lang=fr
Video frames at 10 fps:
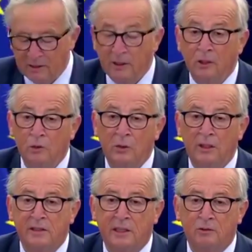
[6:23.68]
là
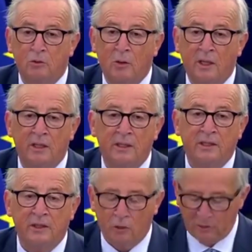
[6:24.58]
où l'état de
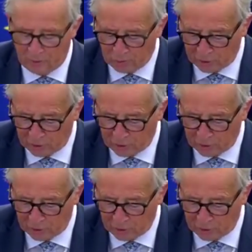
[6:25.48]
droit est